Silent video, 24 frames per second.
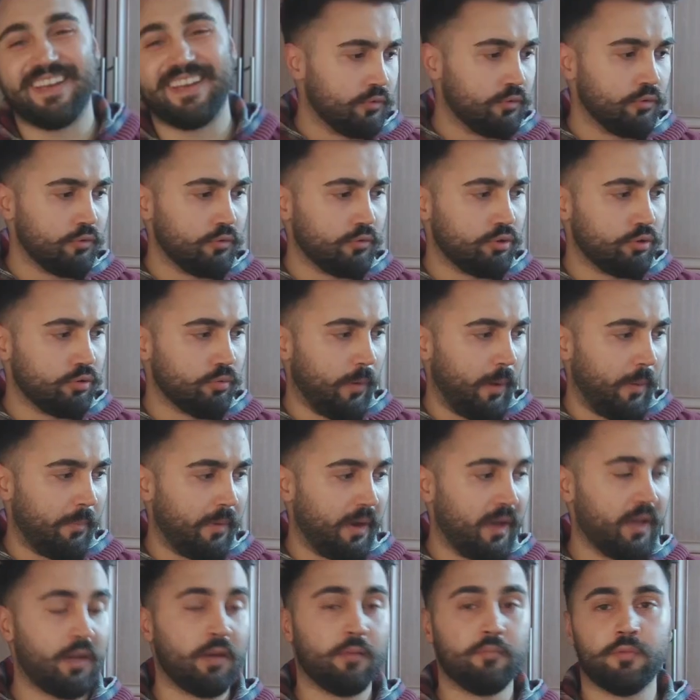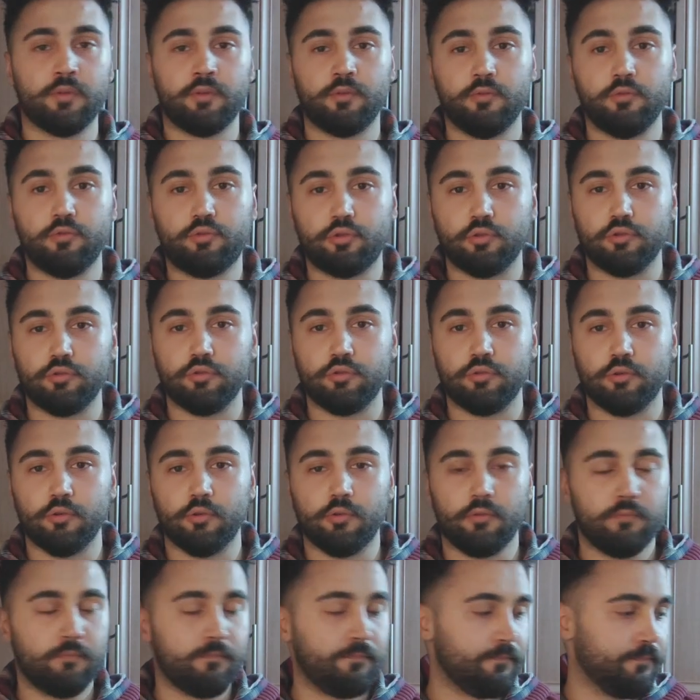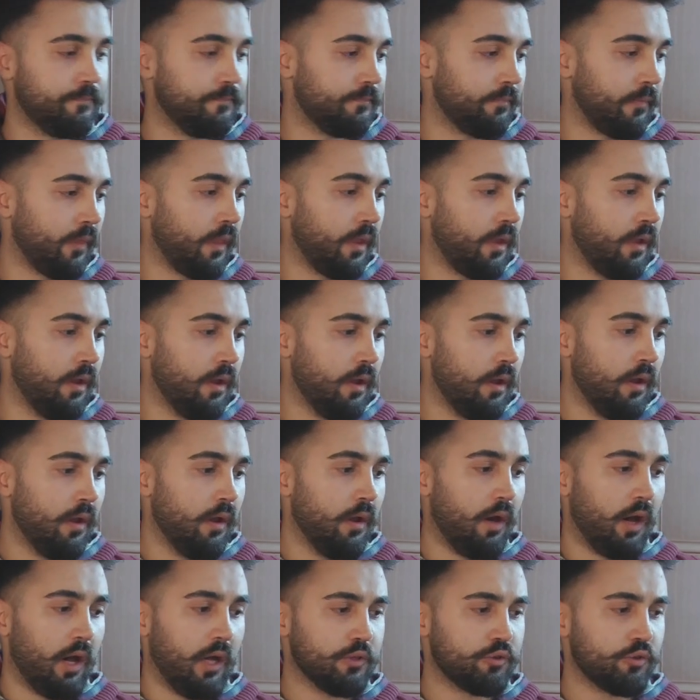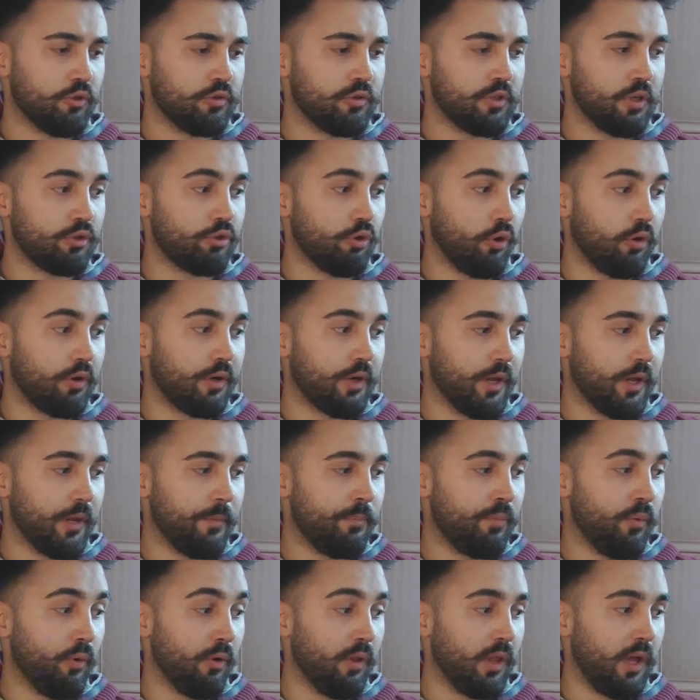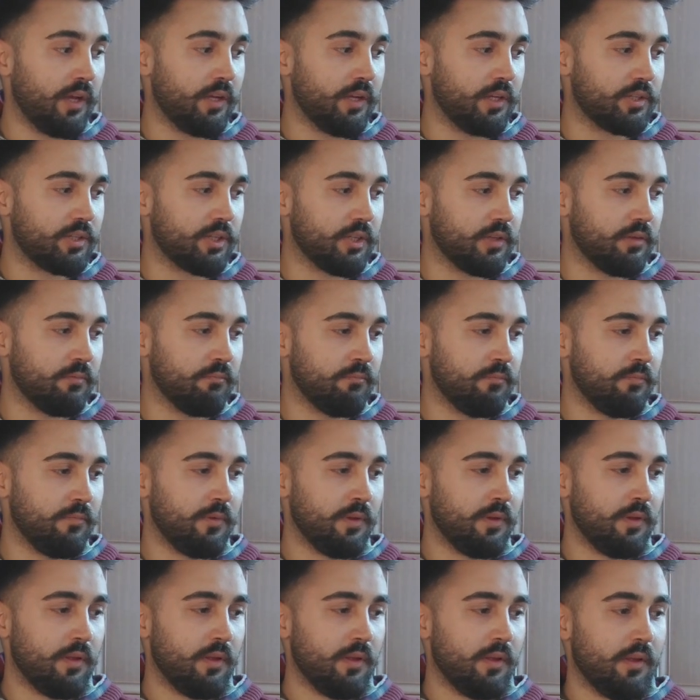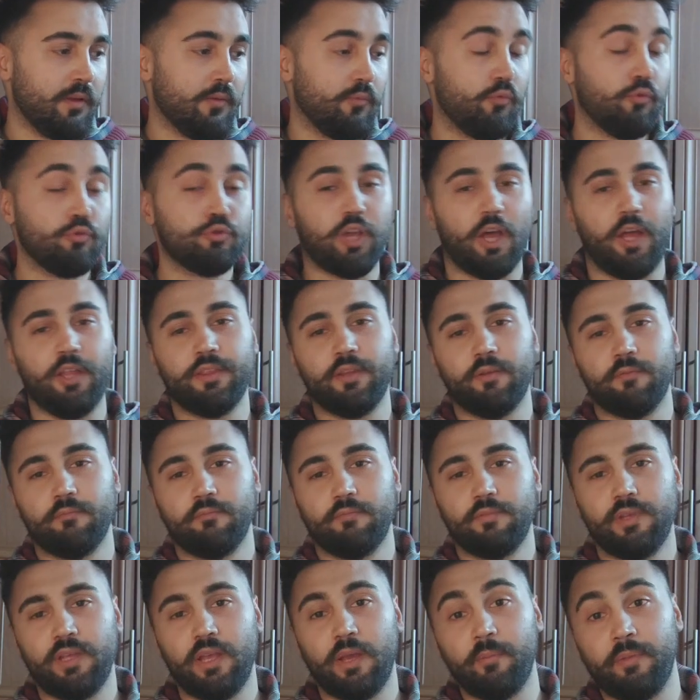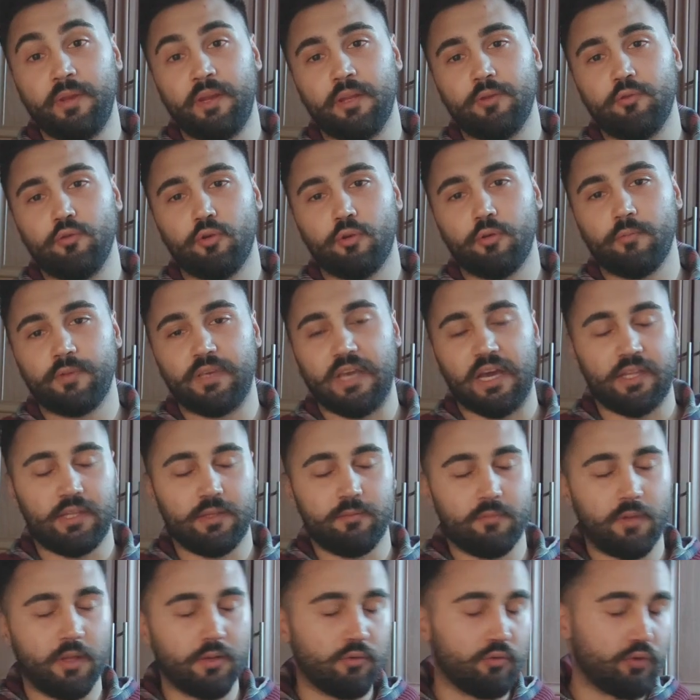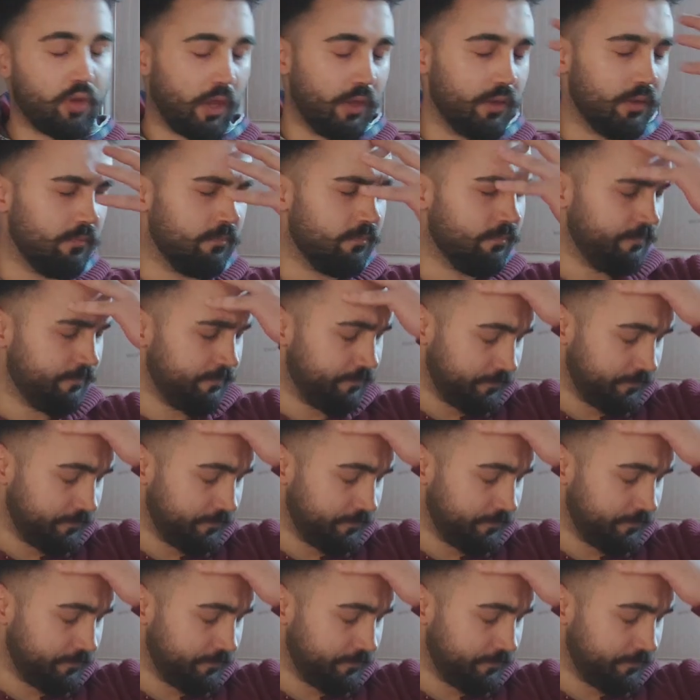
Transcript: Bugün Kurban Bayramı'nın üçüncü günü. Az önce çok garip bir olay yaşadım. Utandım. Yemin ediyorum kendimden utandım.